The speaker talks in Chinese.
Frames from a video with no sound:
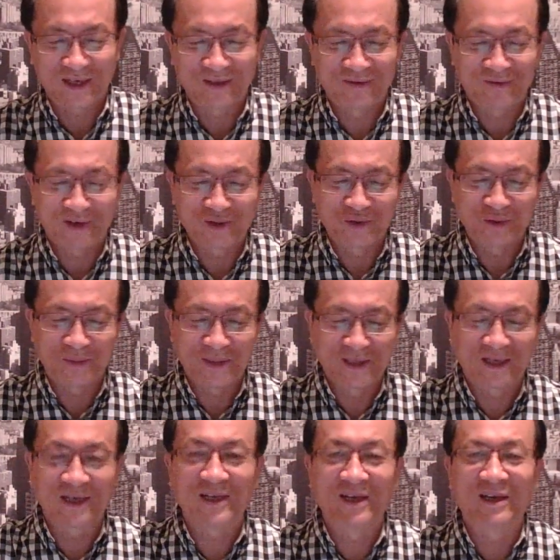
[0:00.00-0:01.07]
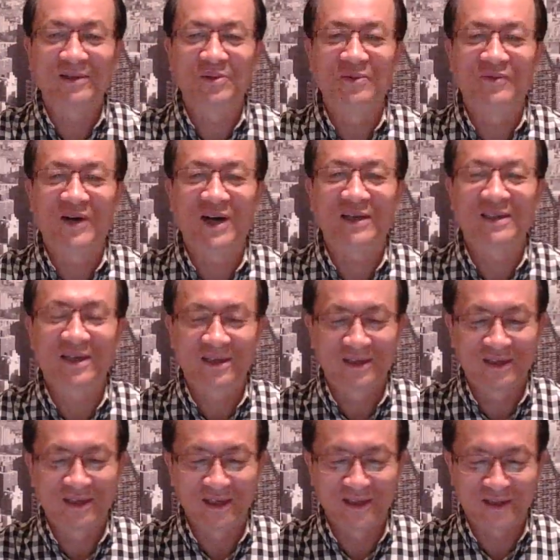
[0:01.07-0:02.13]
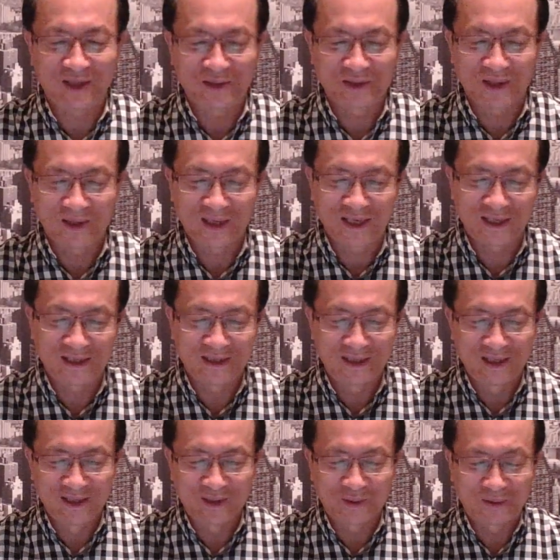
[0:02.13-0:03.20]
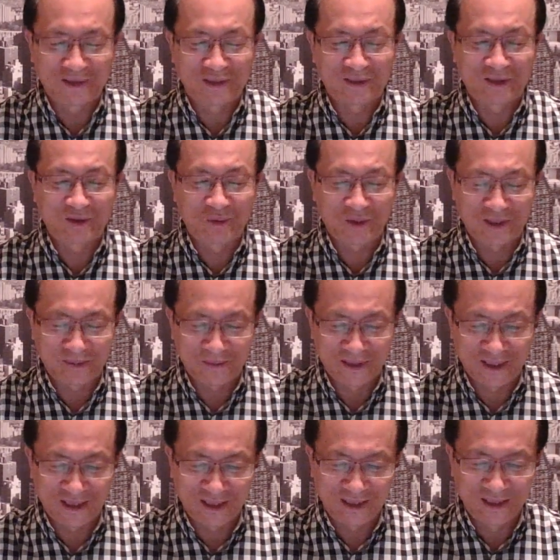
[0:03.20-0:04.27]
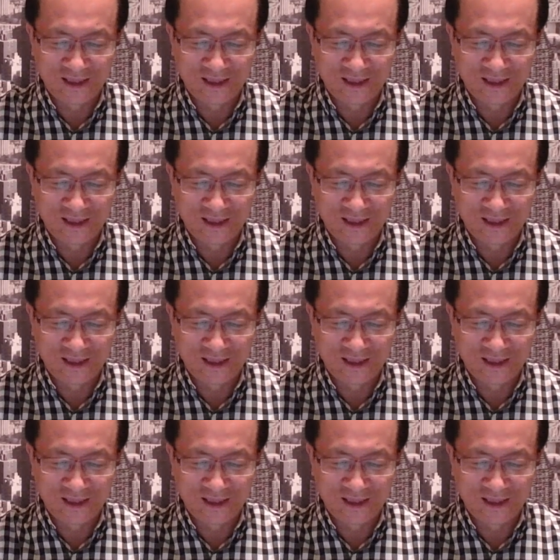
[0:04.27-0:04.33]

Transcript: 网友们可以从网上可以找到哈。我只是说什么呢？